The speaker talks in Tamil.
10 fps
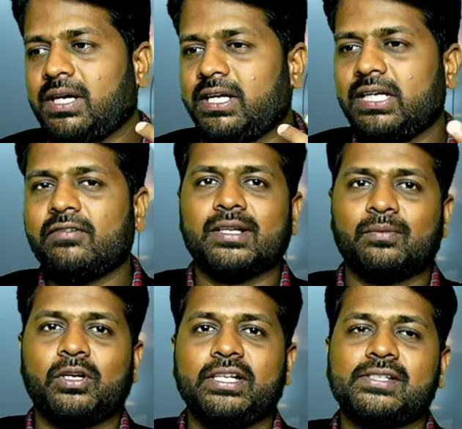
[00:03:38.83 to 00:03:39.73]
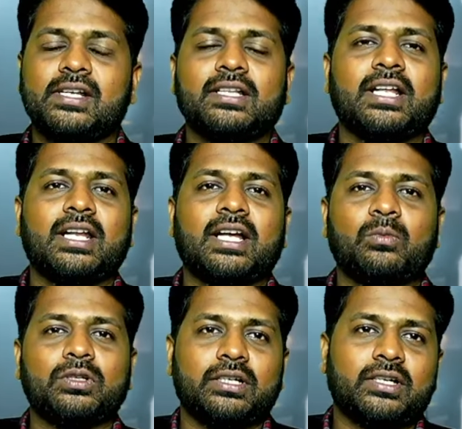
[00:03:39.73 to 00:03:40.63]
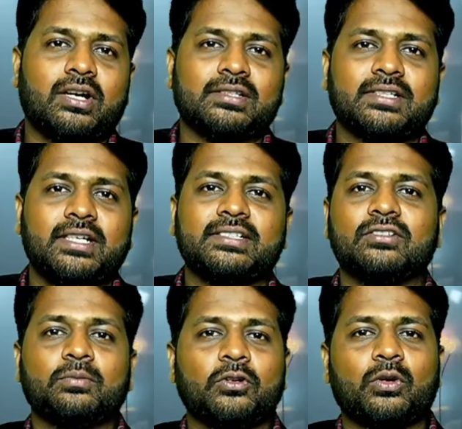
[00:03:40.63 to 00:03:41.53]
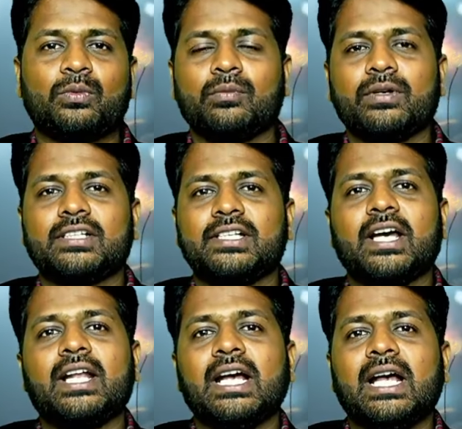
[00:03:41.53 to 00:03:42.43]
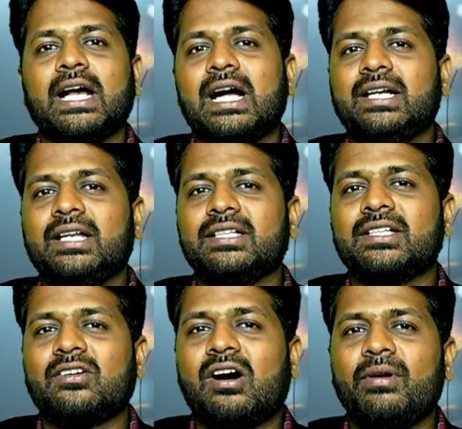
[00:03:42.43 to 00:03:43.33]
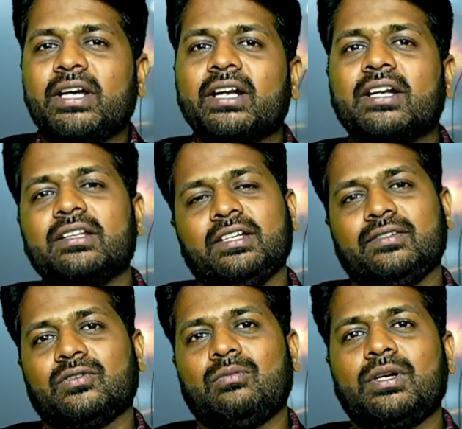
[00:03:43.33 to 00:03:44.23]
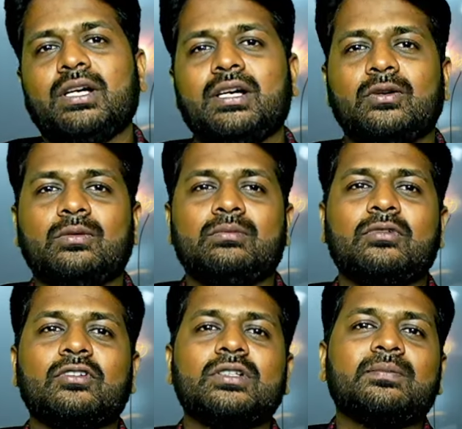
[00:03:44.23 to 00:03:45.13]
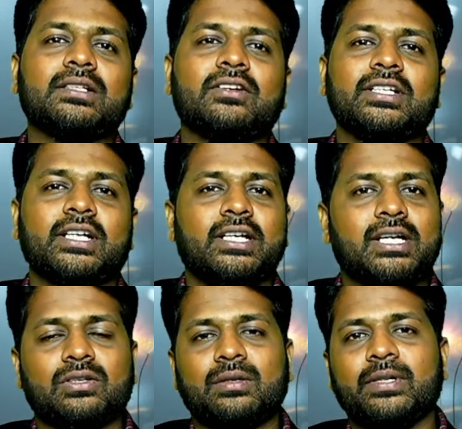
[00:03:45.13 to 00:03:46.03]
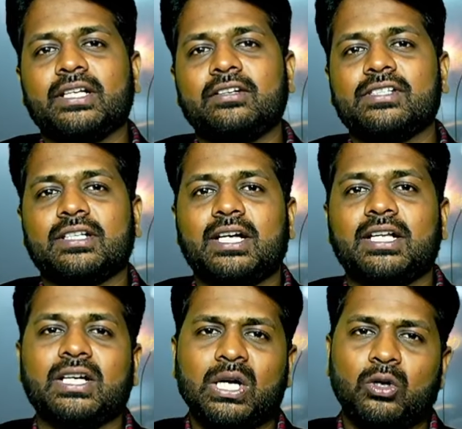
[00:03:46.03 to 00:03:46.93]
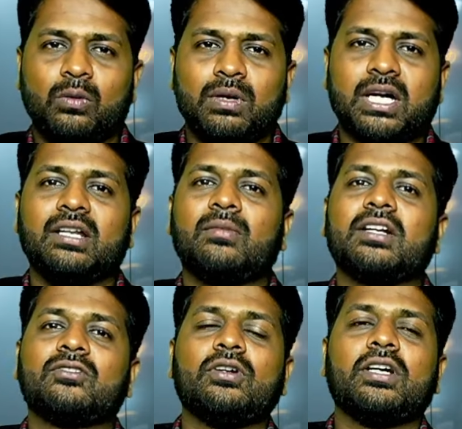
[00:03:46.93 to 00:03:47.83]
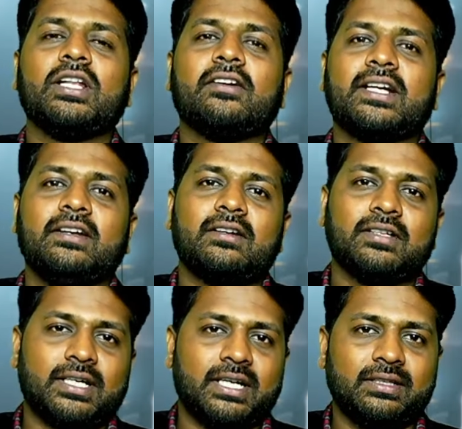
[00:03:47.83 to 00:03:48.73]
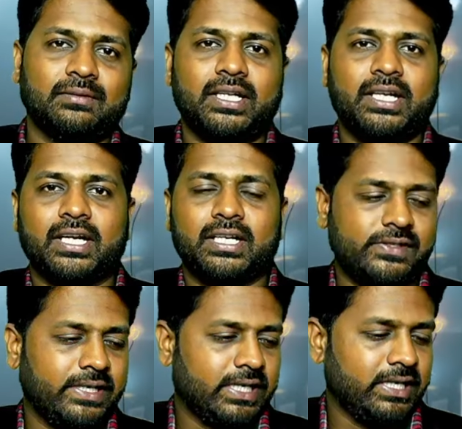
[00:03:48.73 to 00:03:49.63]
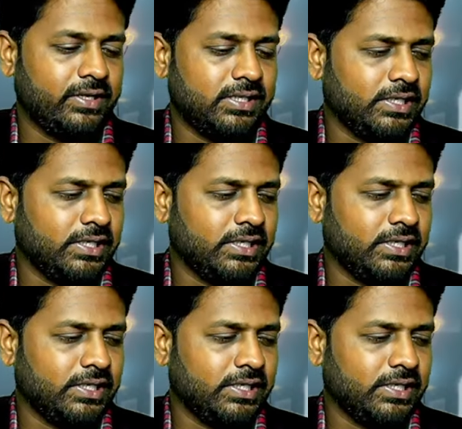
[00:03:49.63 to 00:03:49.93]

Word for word: பல ஈவன் அந்த பொலிட்டீஷியன்லேருந்து எல்லாரும் வந்து அந்த கிராஸ் ரிலெக்ஸ் வந்து போட்டிருப்பாங்க பிகாஸ் தே ஆர் ஹேண்டில் இந்த காம்ப்ளிகேட்டட் திங்ஸ் ரொம்ப ரொம்ப வந்து பார்த்து தான் வந்து கையாளணும் அப்படிங்கிற விஷயத்தினால ரொம்ப கடினமான சூழ்நிலையை அவர் கையாளுவதனால இந்த மாதிரியான விஷயங்களை